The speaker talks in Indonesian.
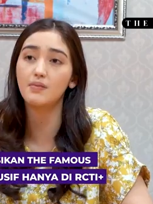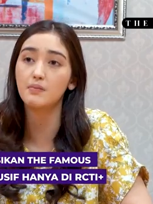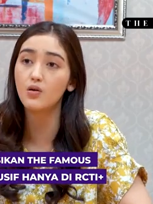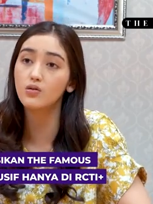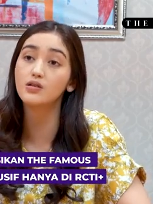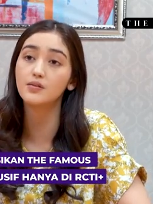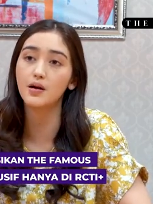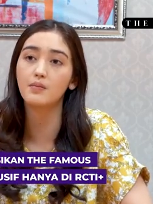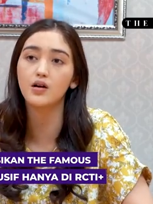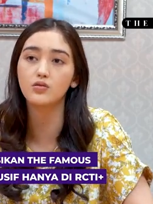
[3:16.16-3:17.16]
apa mau ke
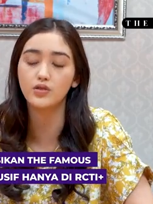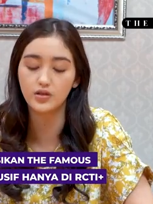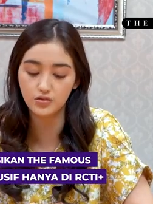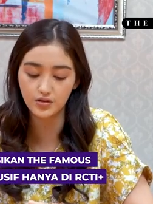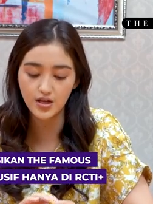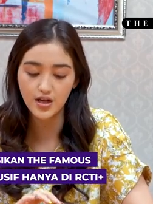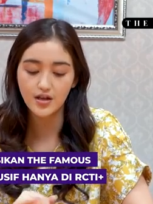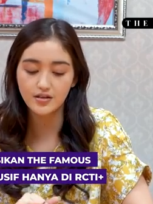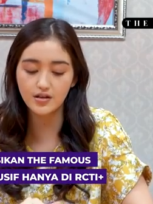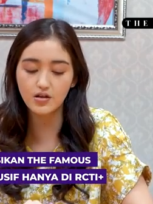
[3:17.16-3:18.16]
mamaku gitu
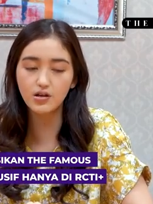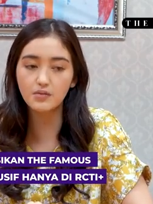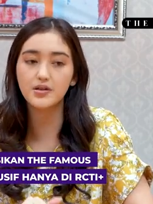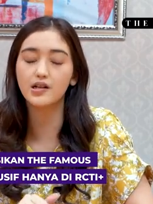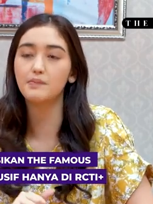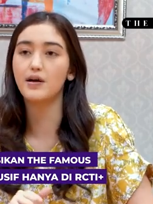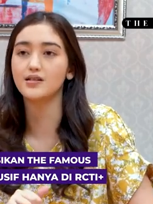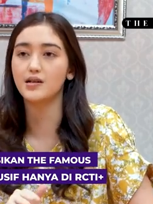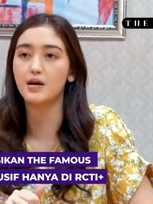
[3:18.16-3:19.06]
jadi aku lebih ke dipaksa